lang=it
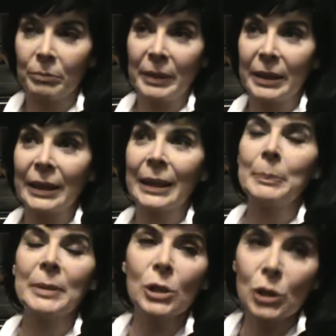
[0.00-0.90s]
perché
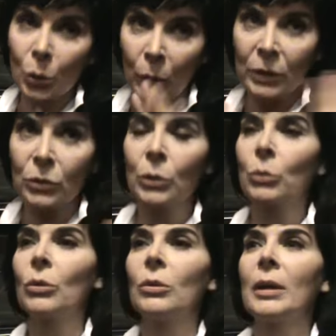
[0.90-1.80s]
capisci quanto il
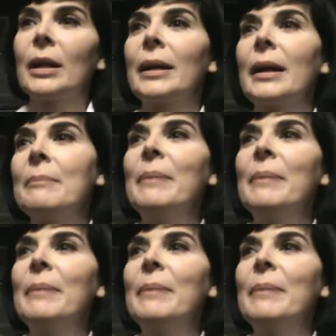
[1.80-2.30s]
ruolo è